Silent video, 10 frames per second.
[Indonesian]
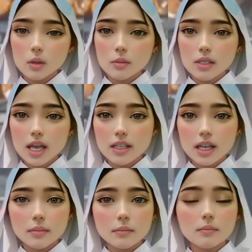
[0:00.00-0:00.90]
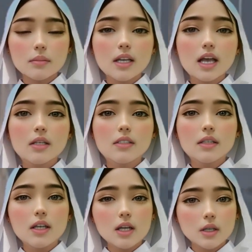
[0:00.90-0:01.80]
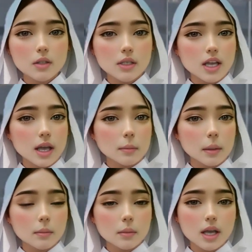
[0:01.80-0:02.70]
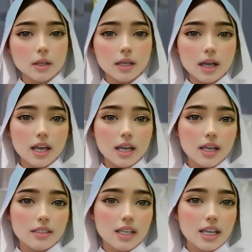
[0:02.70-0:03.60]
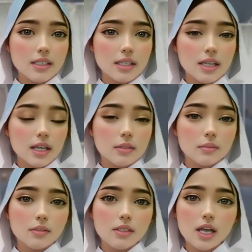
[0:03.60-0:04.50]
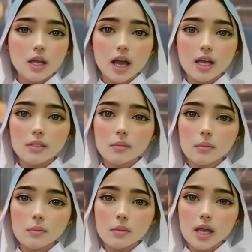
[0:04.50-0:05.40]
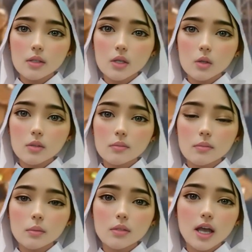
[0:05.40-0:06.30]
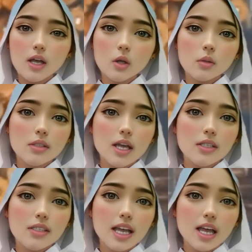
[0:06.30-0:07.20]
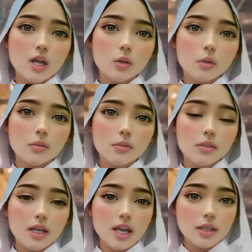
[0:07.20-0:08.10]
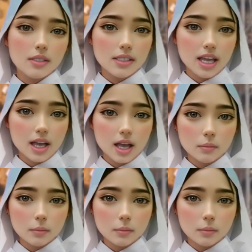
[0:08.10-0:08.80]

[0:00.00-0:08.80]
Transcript: kehutanan dan industri pabrik. Alat ini sangat membantu pengangkutan kayu yang sangat